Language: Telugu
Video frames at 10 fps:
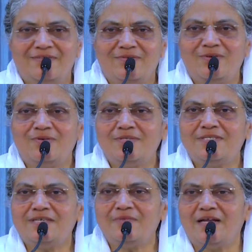
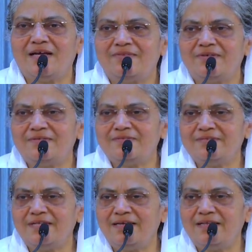ఊరికొచ్చి ఈమె నాతో
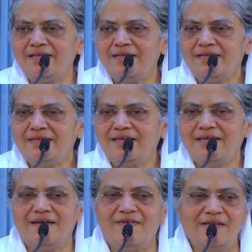అడుగుతుంది ఏంటి
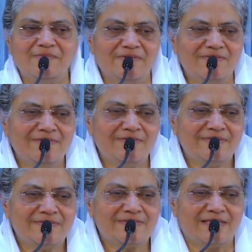ఏం కావాలి ఈమెకు
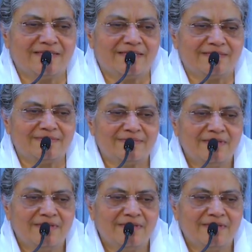సంతానం